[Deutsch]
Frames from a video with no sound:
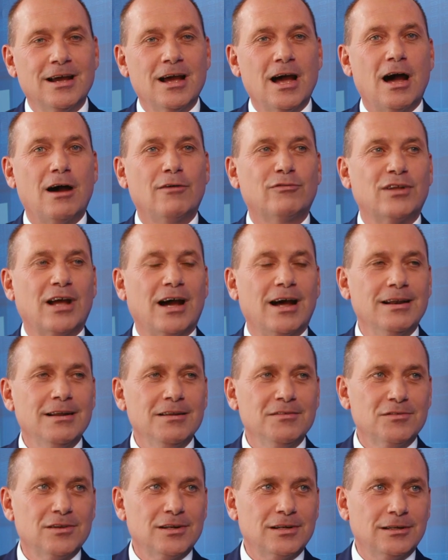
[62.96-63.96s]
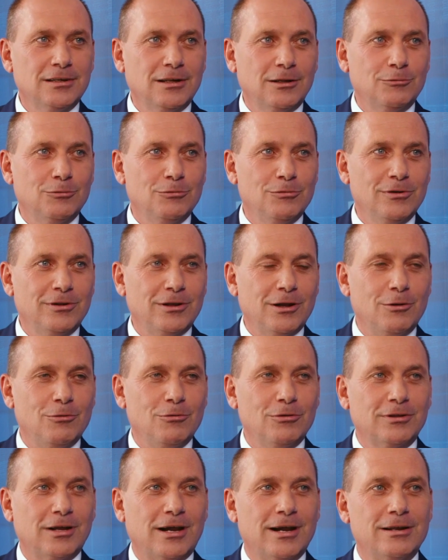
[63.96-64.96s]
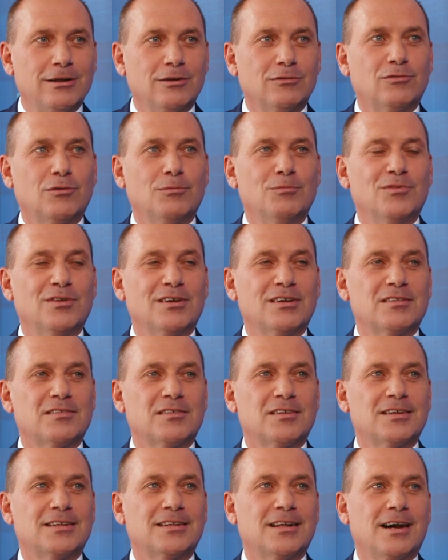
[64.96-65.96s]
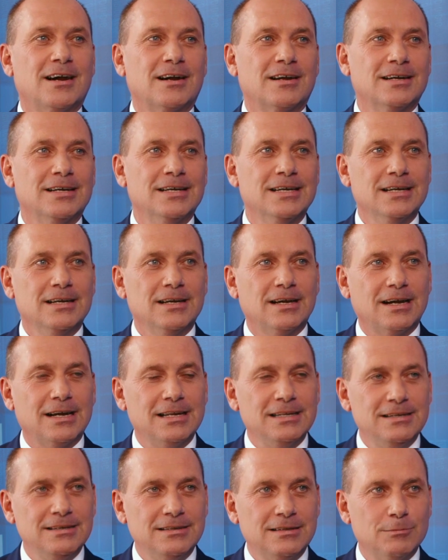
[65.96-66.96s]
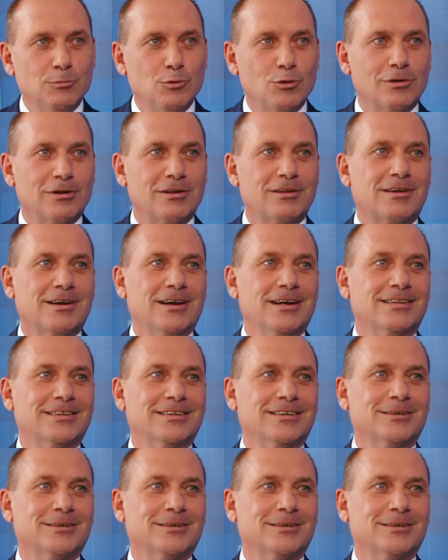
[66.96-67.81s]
auf der anderen Seite natürlich auch 365 Tage Renditemöglichkeit.